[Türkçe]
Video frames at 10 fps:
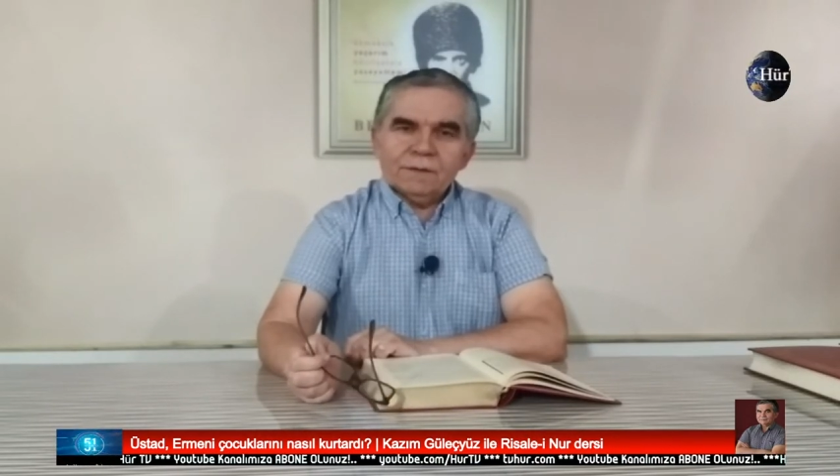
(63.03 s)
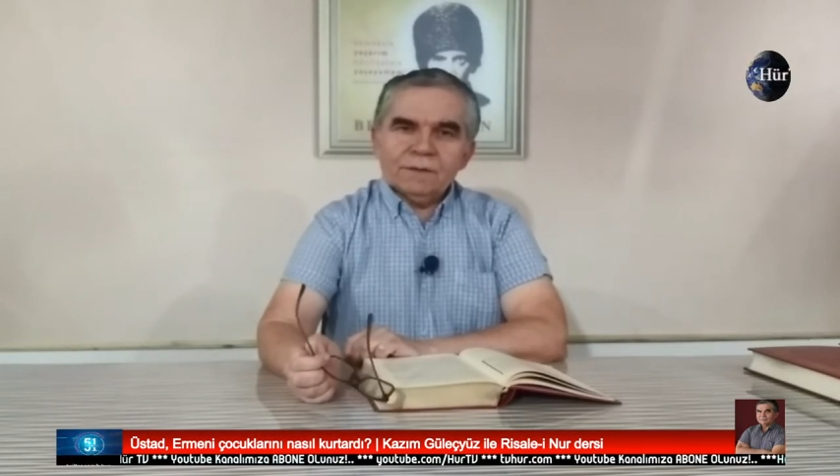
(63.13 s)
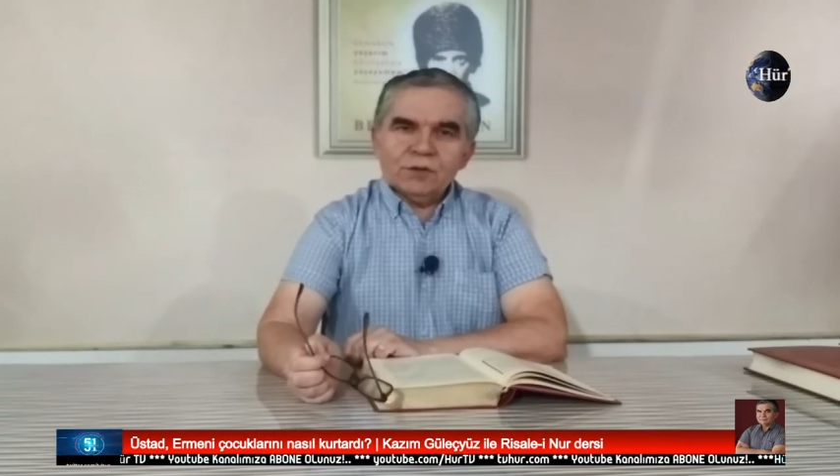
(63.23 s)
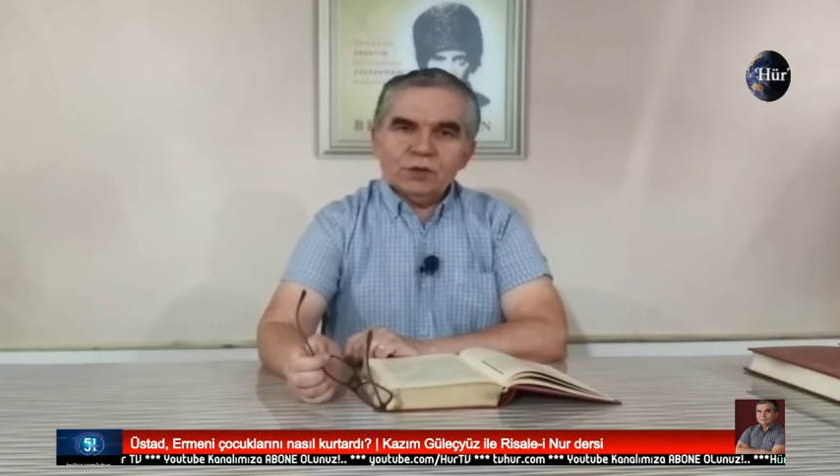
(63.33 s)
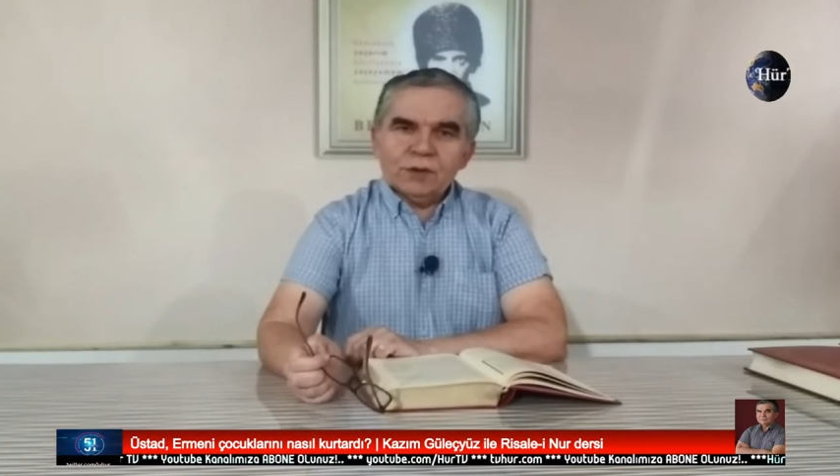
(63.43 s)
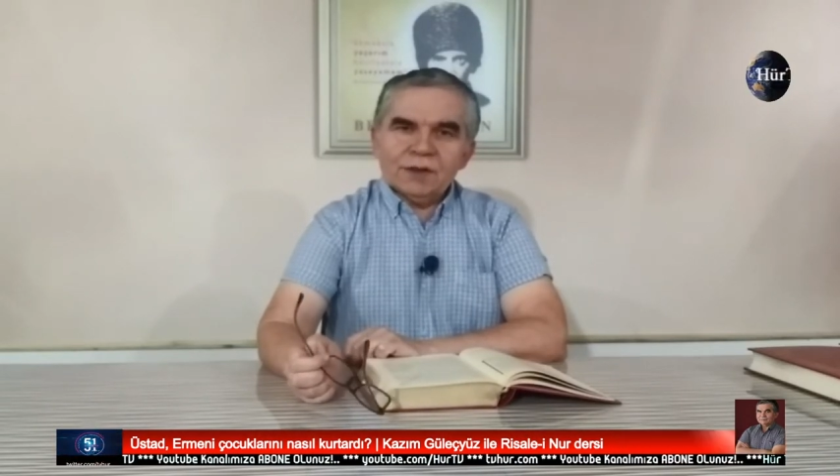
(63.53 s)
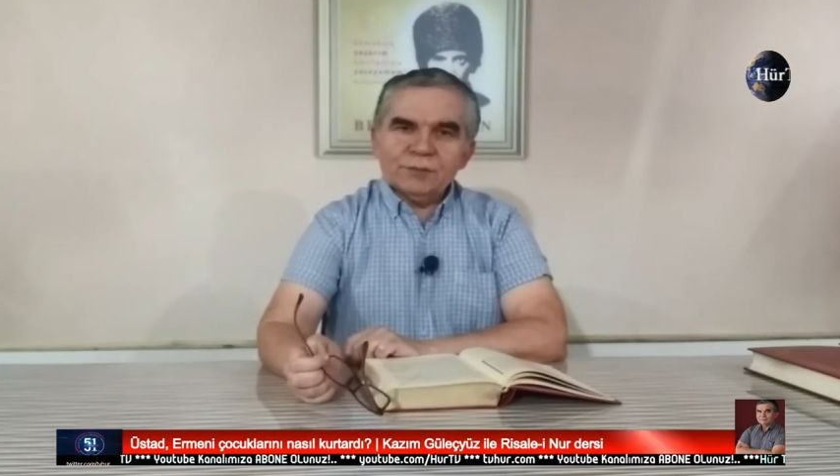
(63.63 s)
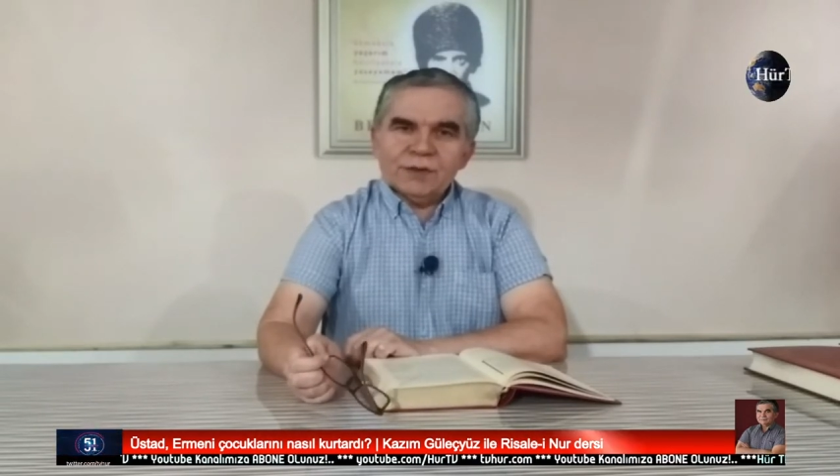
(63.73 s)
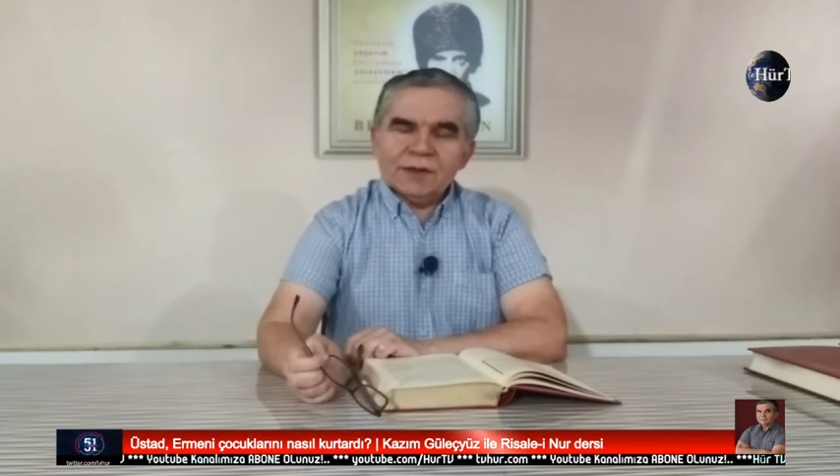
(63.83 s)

sona ermesi,